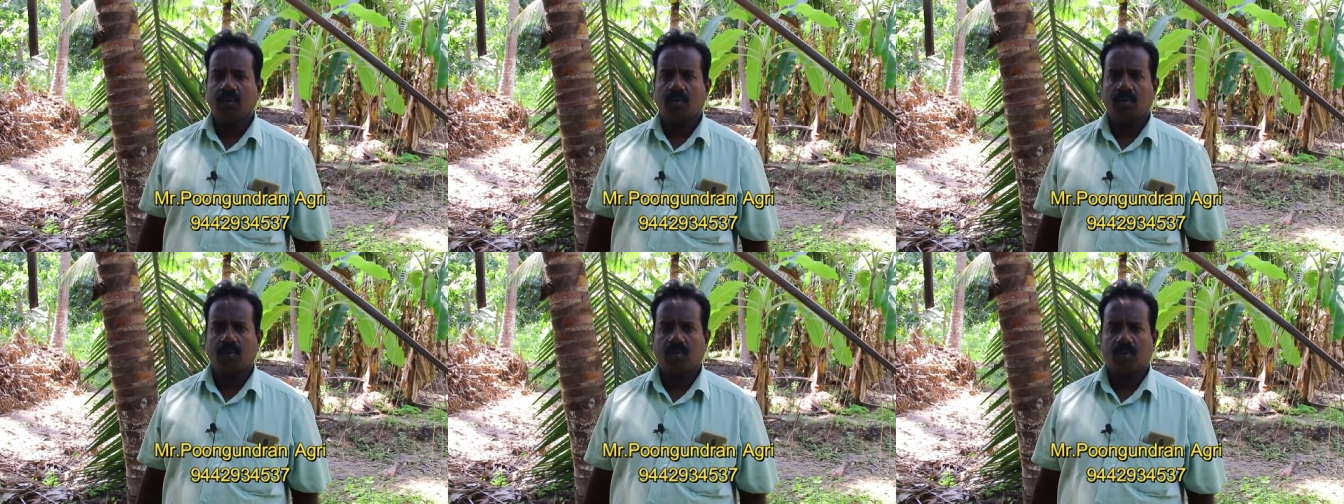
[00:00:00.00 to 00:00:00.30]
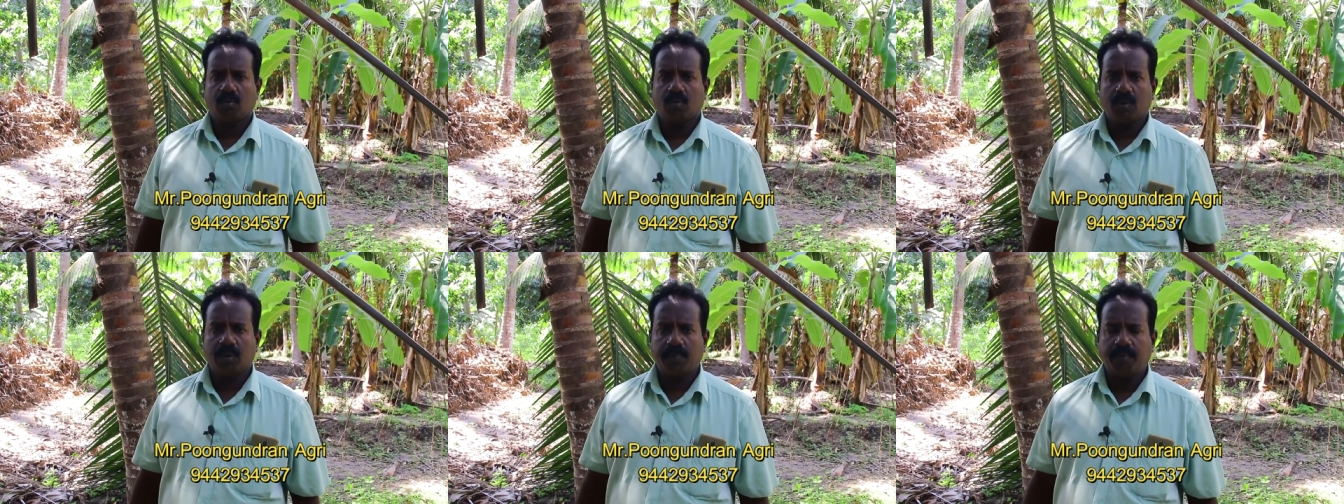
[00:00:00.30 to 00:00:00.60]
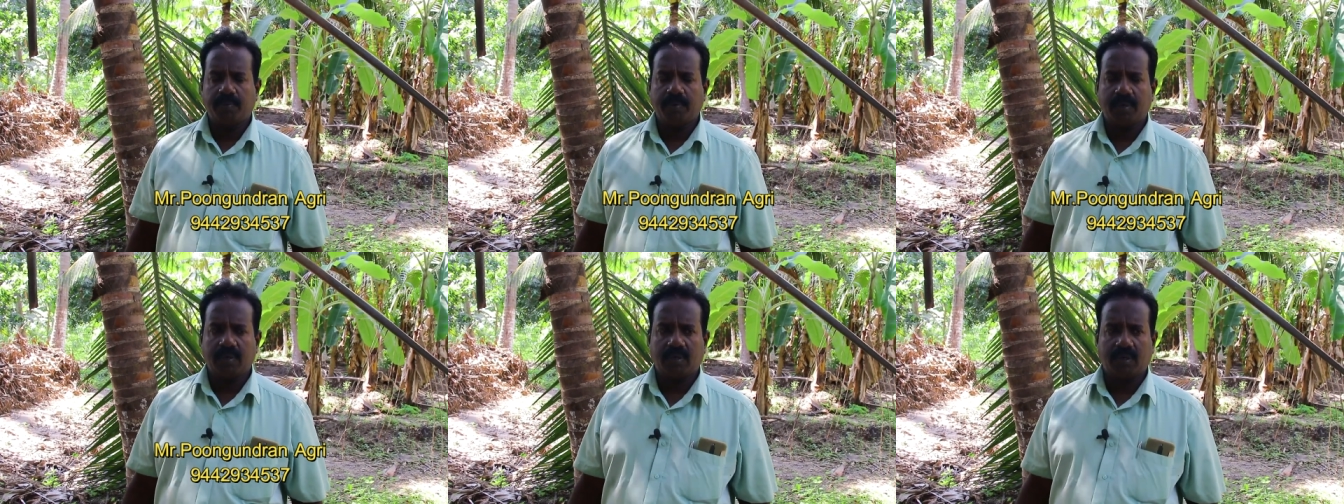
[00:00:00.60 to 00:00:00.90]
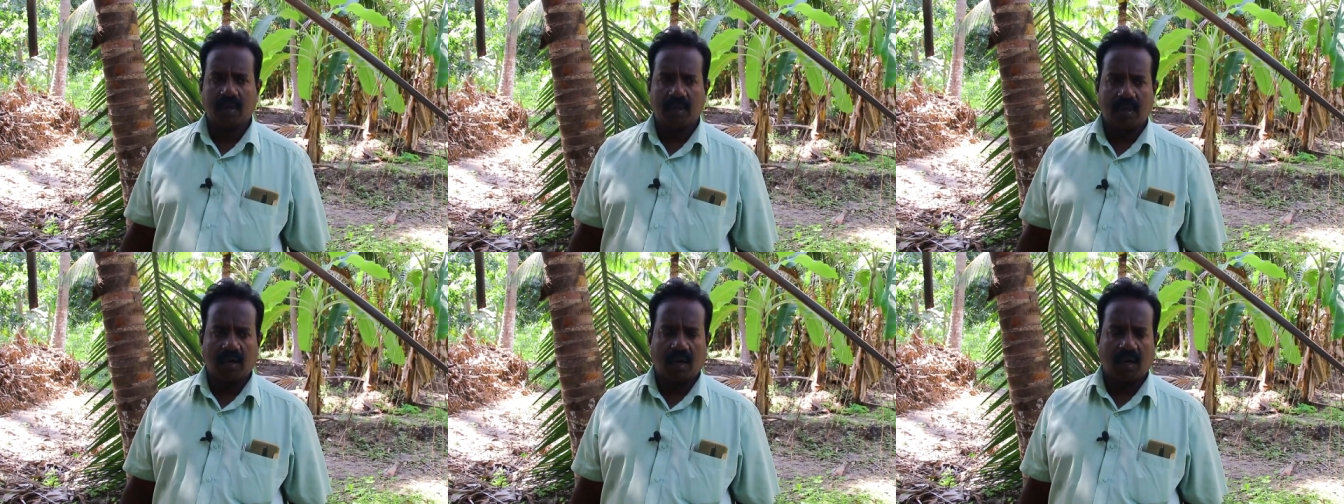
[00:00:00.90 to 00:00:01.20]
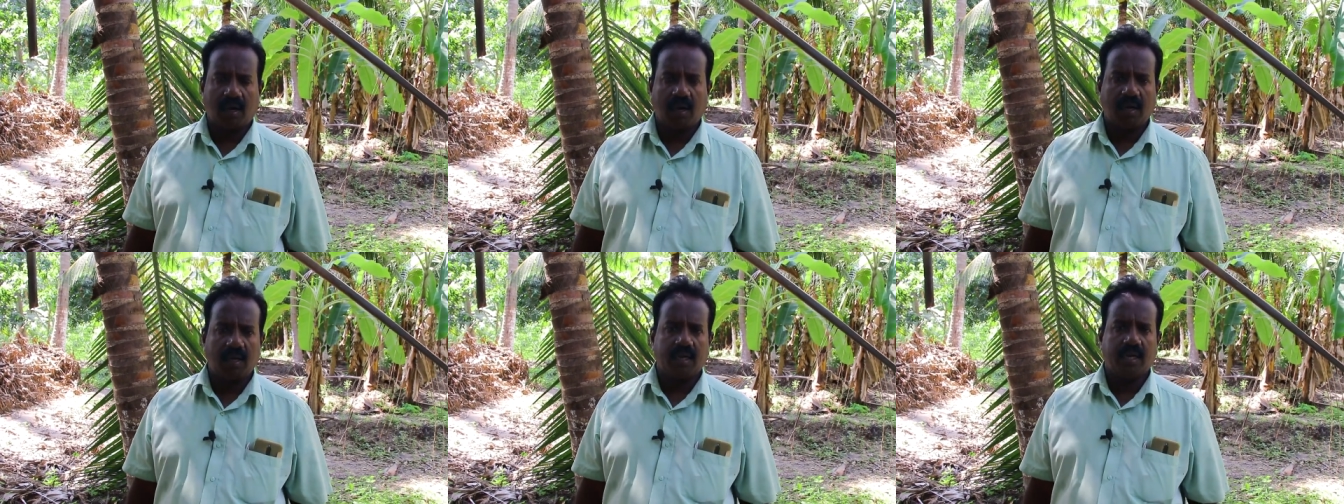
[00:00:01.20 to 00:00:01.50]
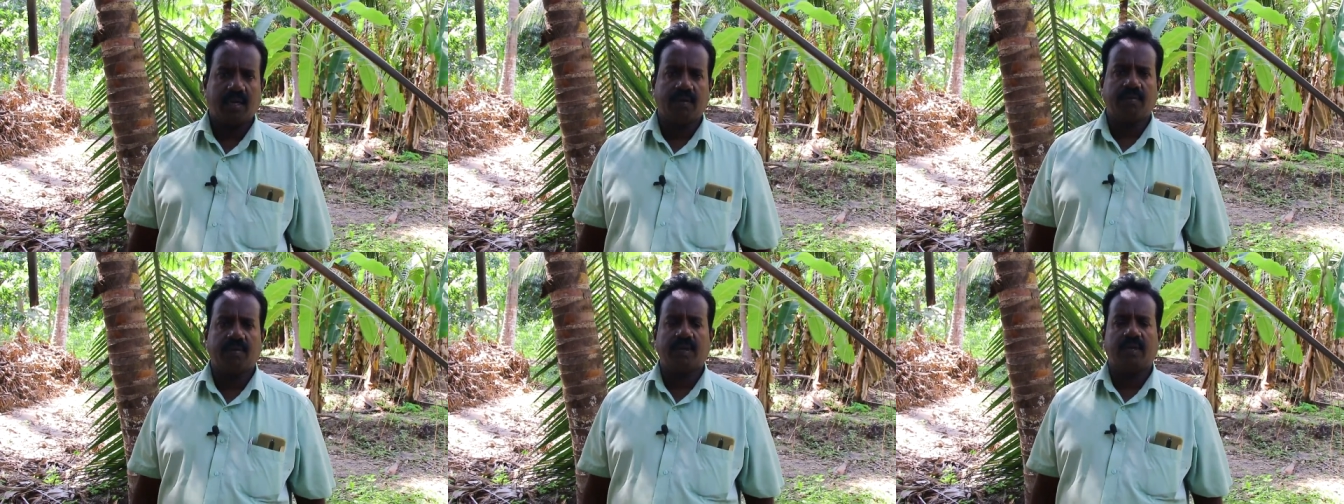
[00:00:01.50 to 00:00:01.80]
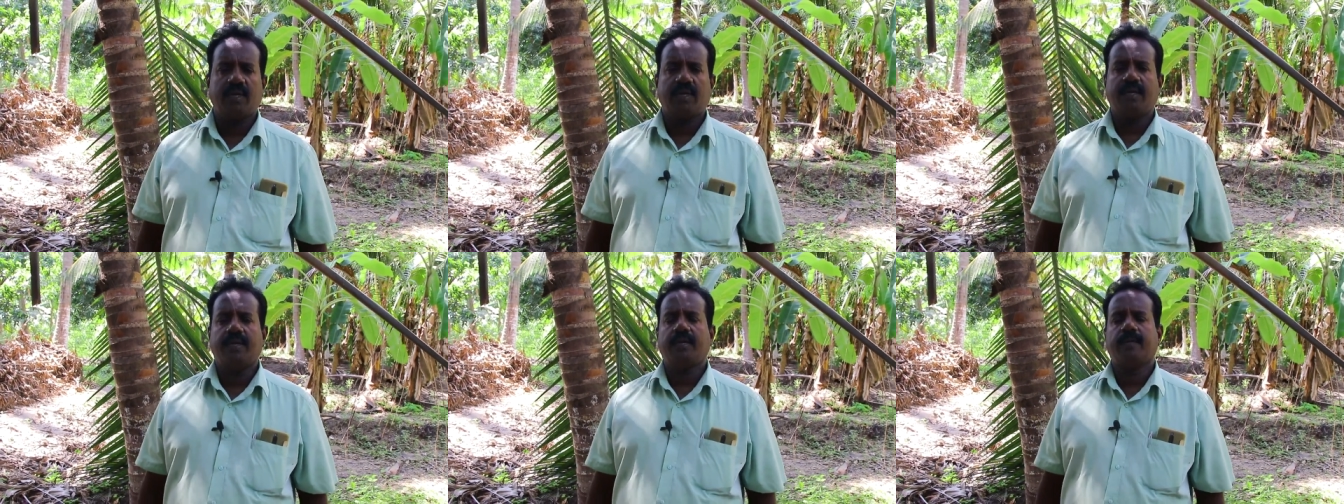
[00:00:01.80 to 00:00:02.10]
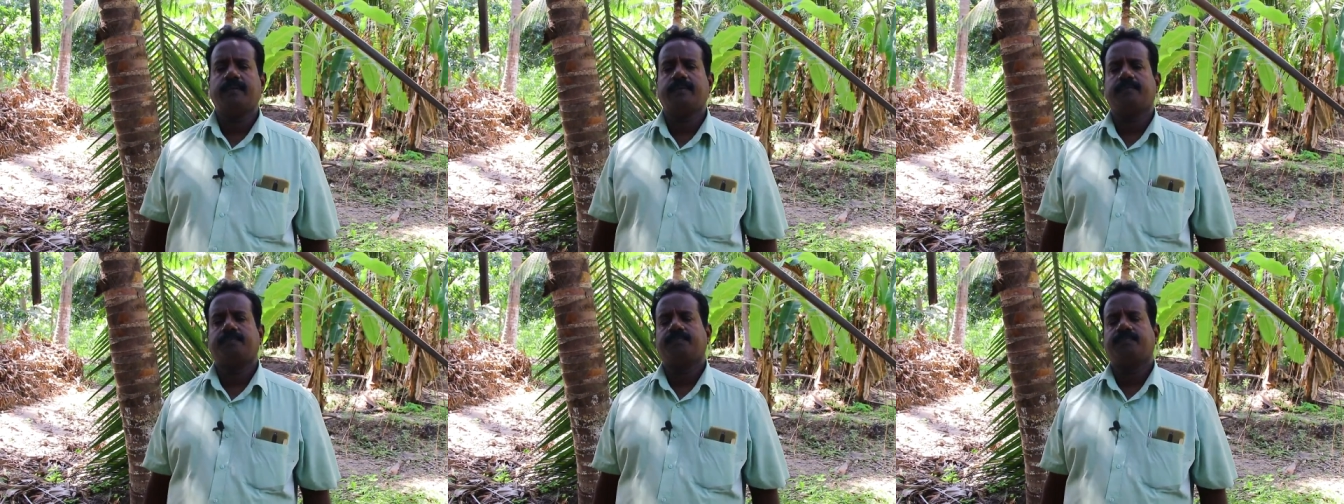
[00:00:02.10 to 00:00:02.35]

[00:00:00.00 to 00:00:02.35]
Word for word: ஒரு குறிப்பிட்ட கால இடைவெளியிலேயே